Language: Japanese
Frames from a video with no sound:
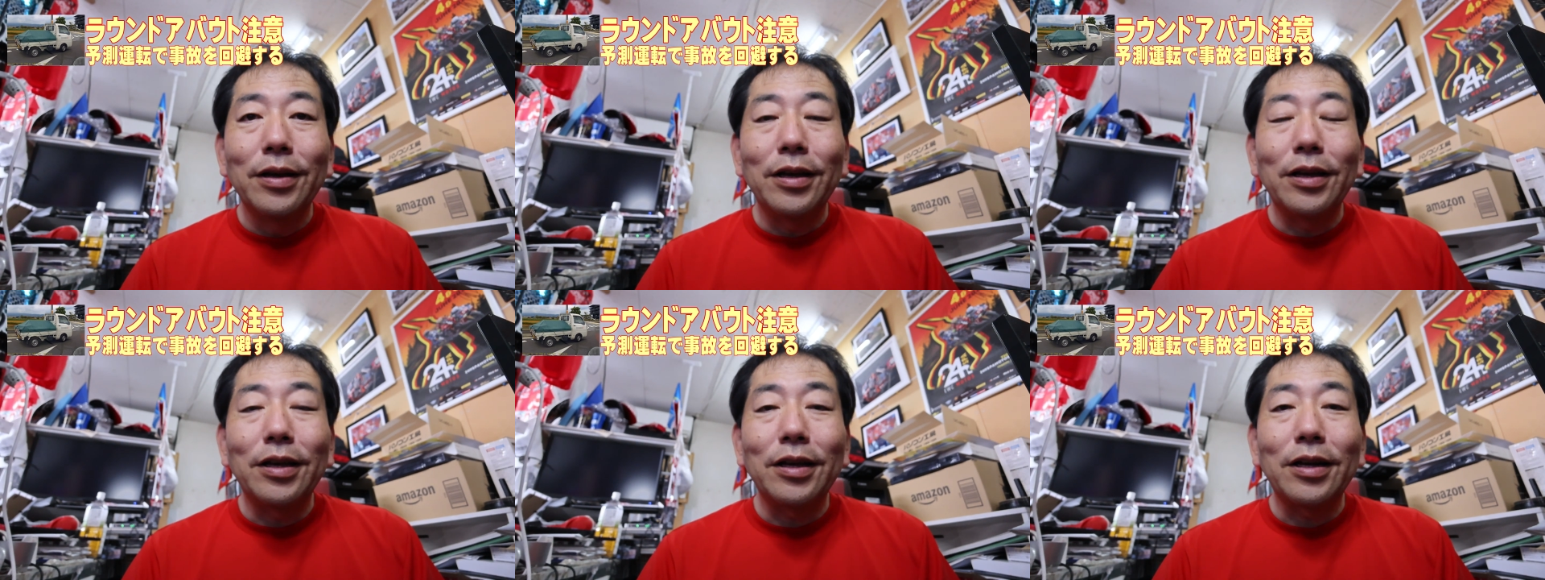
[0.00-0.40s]

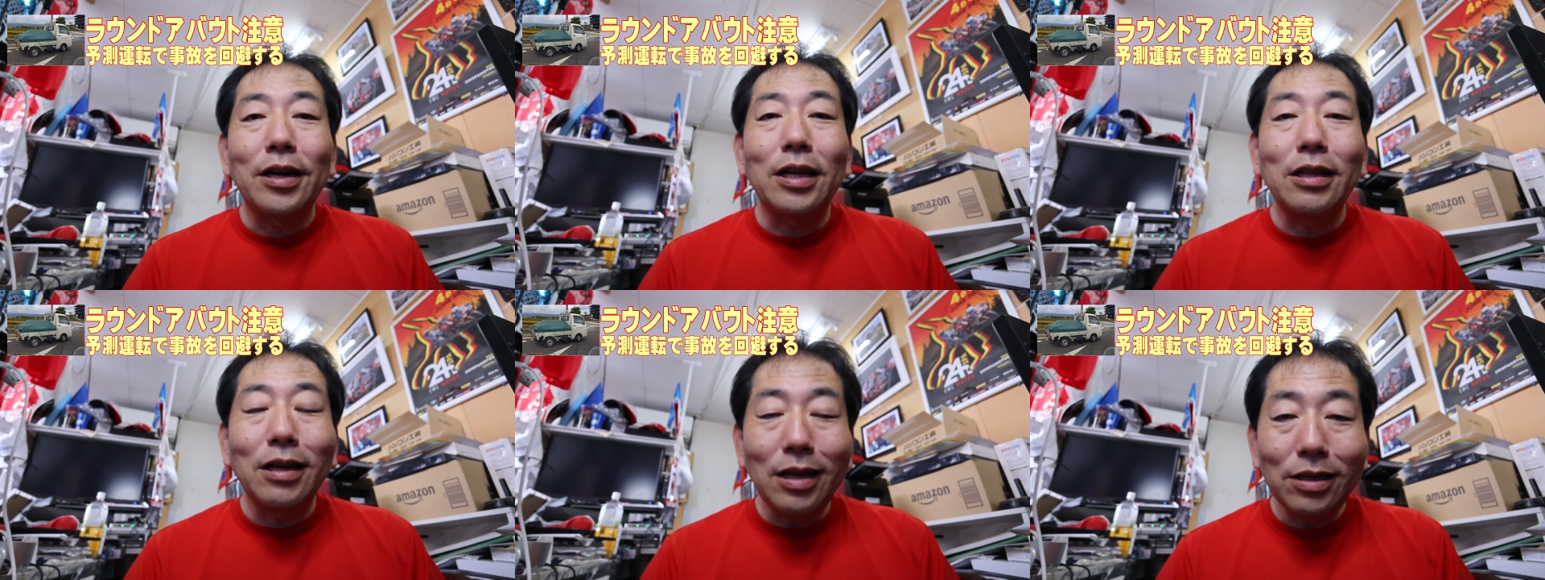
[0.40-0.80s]

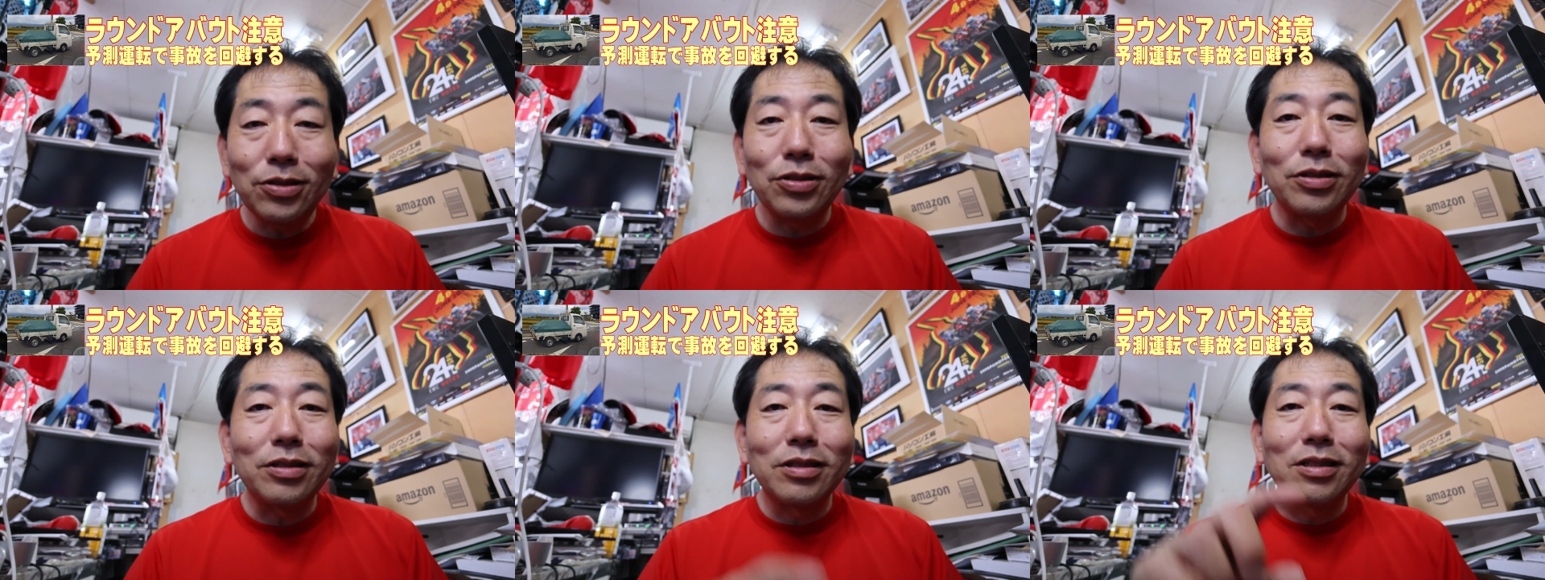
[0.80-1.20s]
えー、
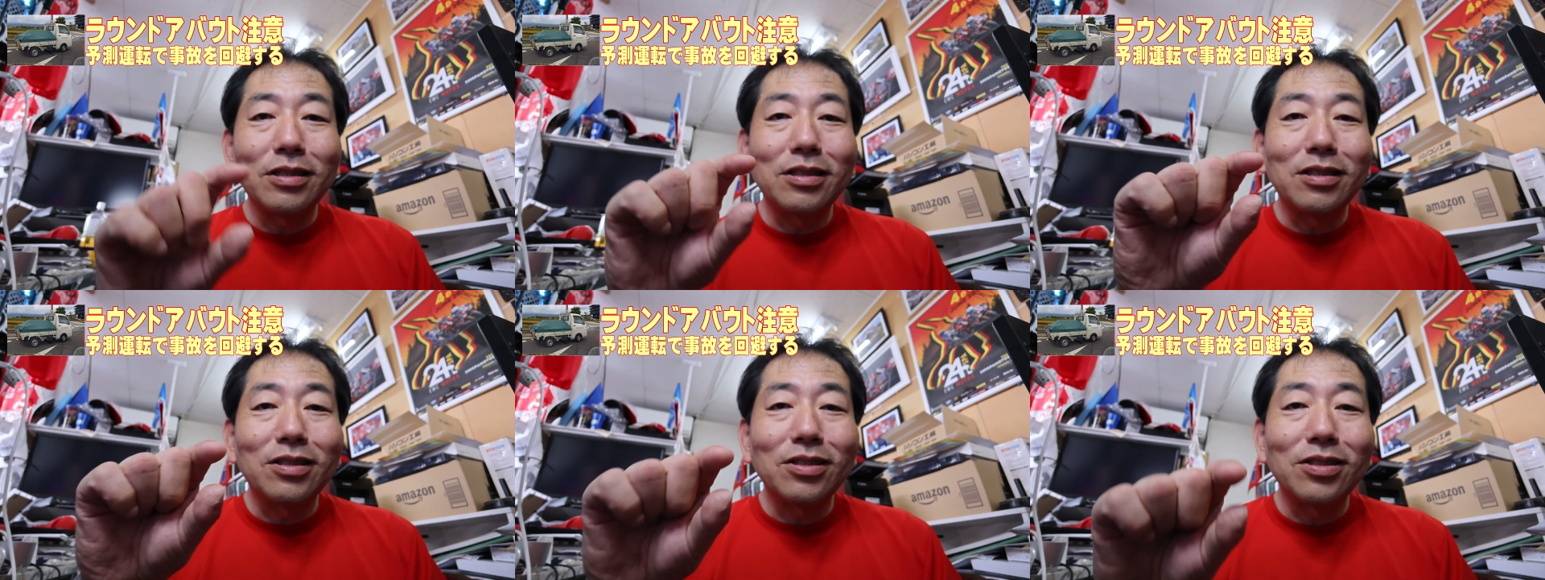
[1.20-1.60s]
必ず、
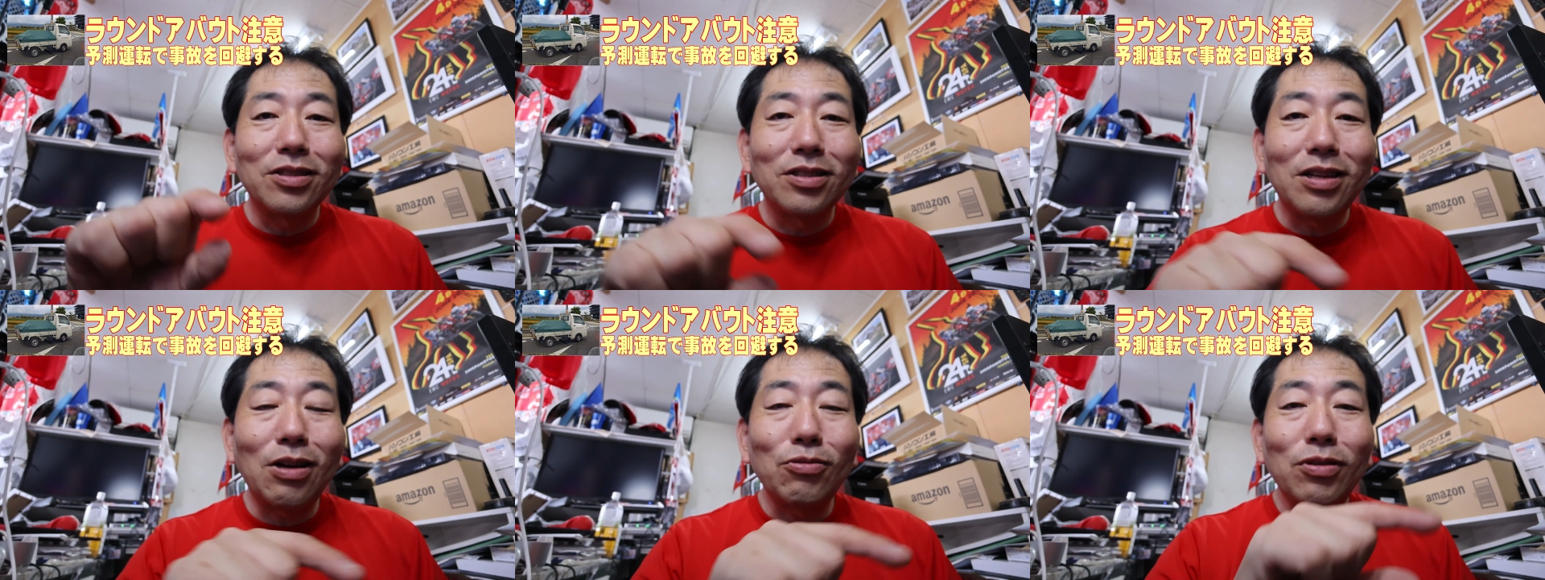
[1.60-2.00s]

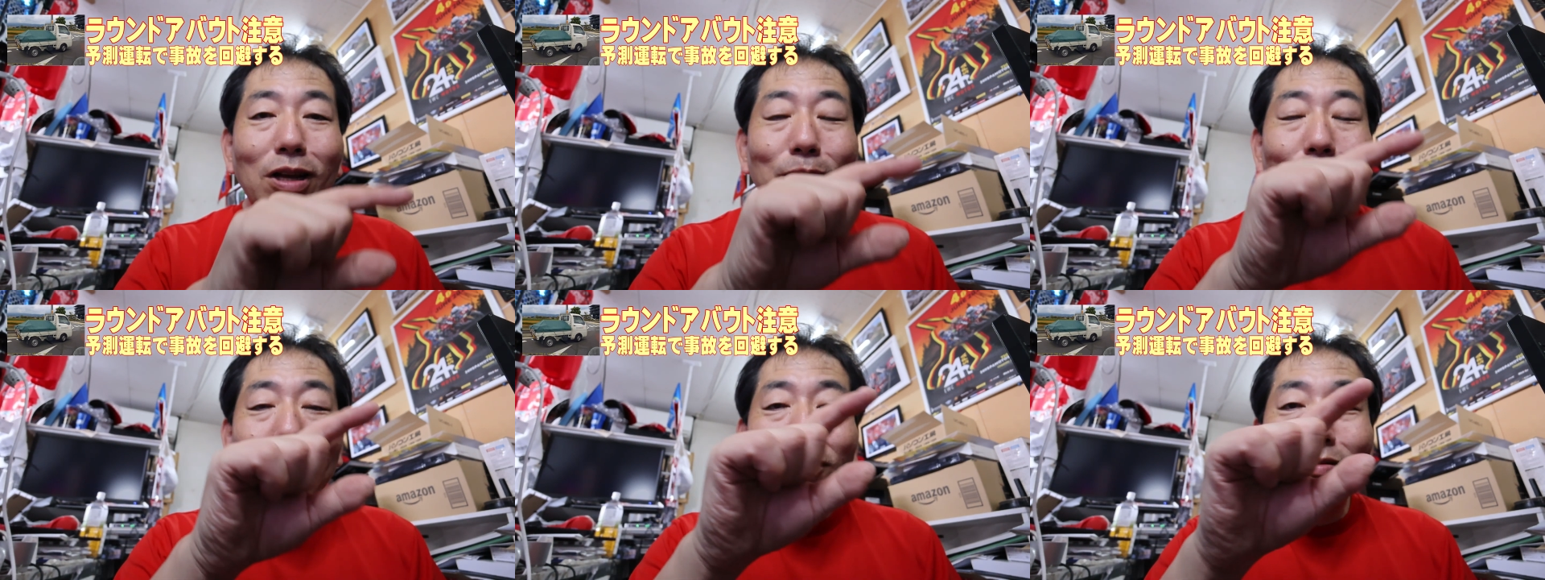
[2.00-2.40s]

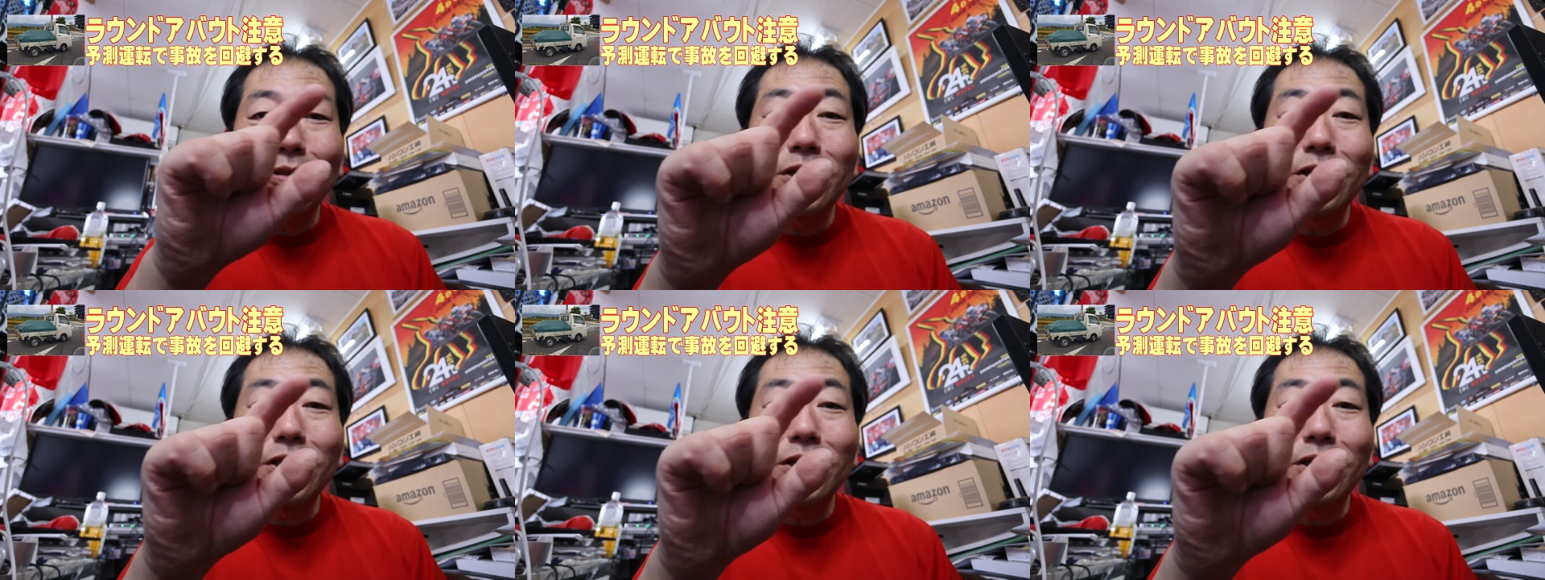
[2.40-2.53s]
ラウンドアバウト